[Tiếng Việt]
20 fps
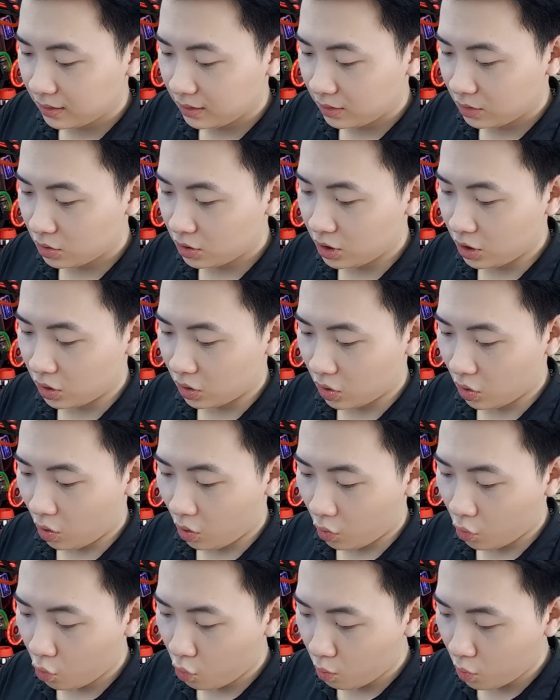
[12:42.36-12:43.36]
Nó chỉ có
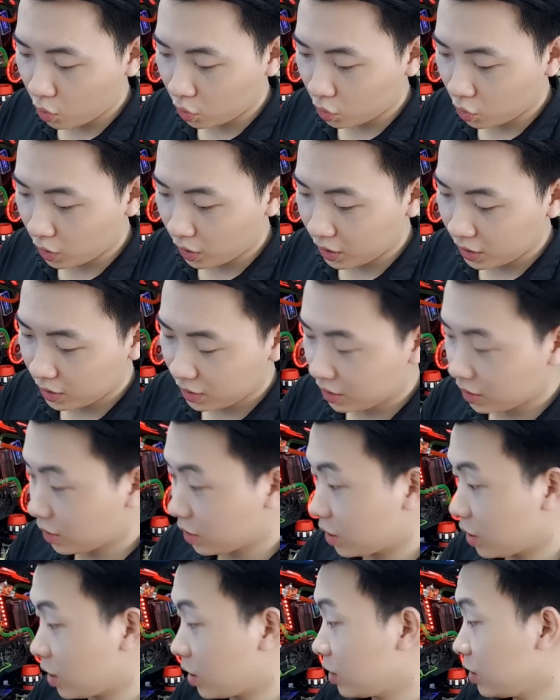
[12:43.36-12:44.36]
U một thôi,
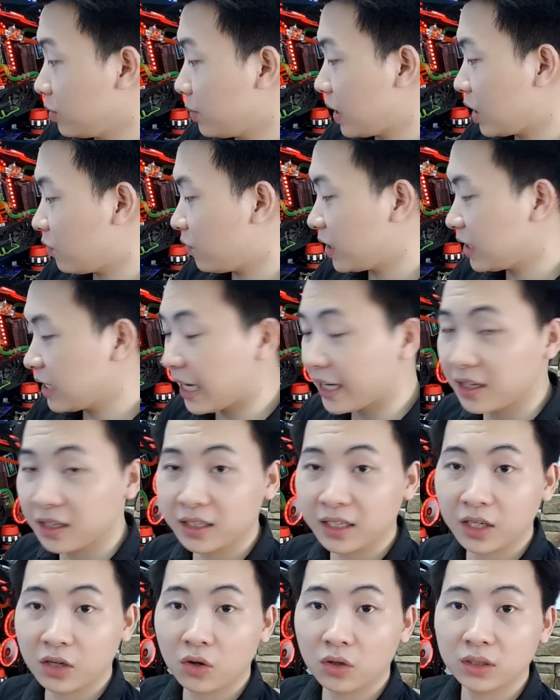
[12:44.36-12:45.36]
nhưng mà nó vẫn nhanh hơn
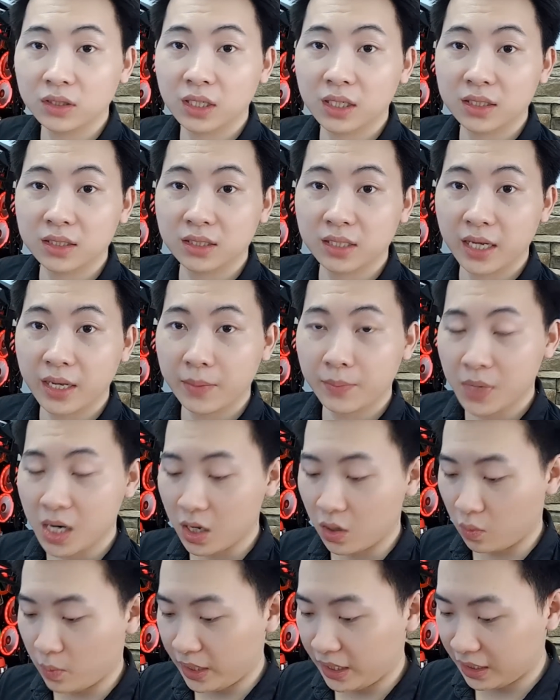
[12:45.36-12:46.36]
cái con xê mười
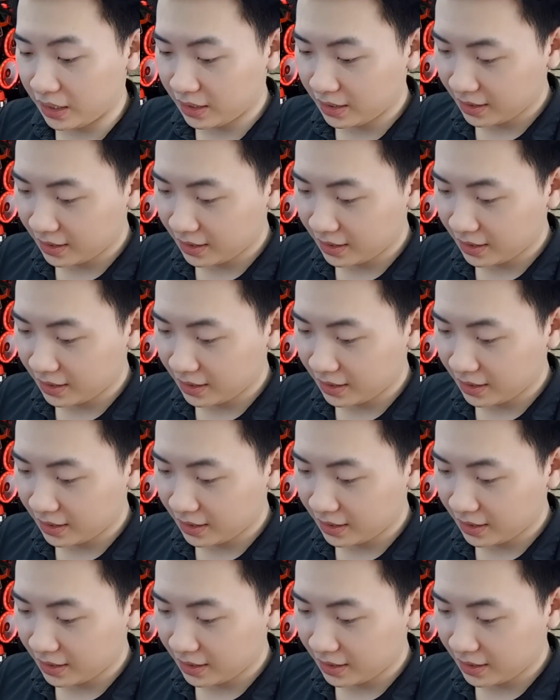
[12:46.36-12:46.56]
của mình.